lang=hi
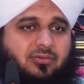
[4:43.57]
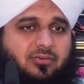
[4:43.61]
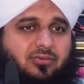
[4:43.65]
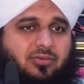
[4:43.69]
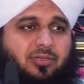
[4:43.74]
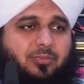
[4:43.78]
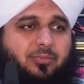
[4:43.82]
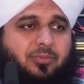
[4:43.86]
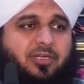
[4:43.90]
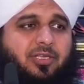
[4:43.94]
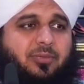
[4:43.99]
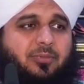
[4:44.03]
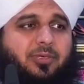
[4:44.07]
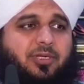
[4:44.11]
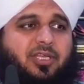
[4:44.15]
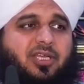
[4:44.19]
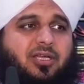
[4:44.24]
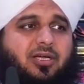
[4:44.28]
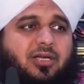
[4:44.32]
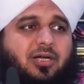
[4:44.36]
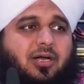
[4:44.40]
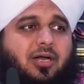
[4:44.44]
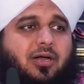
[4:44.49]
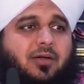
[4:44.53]
उन्हें बड़े
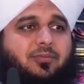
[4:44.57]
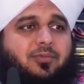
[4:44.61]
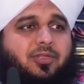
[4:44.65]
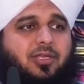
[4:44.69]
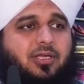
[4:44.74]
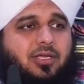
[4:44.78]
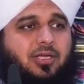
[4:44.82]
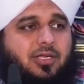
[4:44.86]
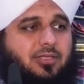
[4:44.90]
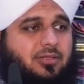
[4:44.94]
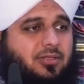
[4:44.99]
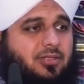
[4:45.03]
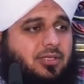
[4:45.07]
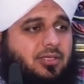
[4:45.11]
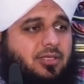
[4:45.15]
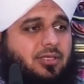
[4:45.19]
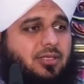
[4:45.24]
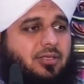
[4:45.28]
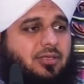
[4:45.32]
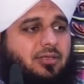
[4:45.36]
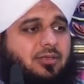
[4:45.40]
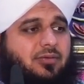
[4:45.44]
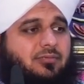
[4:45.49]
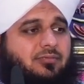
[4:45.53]
बड़े ख्वाब दिखाते
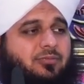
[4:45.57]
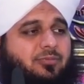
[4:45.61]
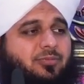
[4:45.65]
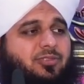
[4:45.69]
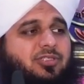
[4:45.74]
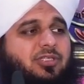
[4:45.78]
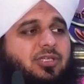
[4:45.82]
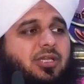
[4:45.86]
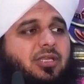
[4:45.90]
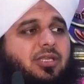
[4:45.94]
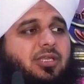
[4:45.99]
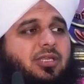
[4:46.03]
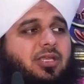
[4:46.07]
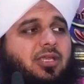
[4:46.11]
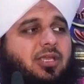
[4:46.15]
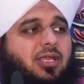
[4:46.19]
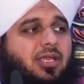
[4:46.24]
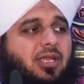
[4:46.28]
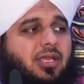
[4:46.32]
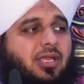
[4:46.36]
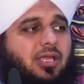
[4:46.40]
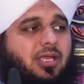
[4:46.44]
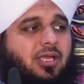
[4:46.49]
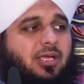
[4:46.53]
हैं वो बेचारी
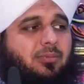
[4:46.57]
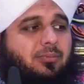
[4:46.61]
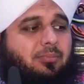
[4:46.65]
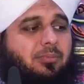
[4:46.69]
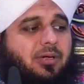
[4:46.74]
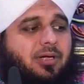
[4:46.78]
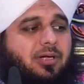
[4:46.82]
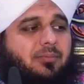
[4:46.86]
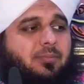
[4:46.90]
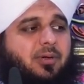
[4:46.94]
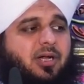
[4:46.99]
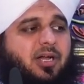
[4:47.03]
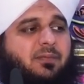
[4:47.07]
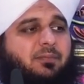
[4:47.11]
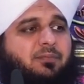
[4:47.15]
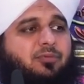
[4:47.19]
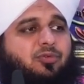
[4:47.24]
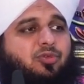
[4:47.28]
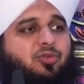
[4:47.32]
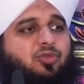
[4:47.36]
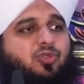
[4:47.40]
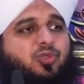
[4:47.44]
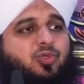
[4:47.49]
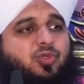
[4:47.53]
माँ
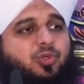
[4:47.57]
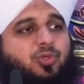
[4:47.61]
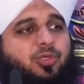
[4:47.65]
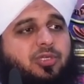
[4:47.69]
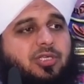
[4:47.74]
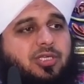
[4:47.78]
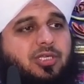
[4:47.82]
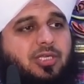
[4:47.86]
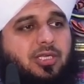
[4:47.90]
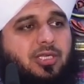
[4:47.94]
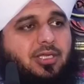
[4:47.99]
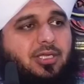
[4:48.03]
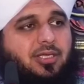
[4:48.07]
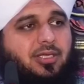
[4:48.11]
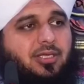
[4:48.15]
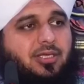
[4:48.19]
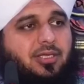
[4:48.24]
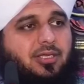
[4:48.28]
बाप को छोड़ के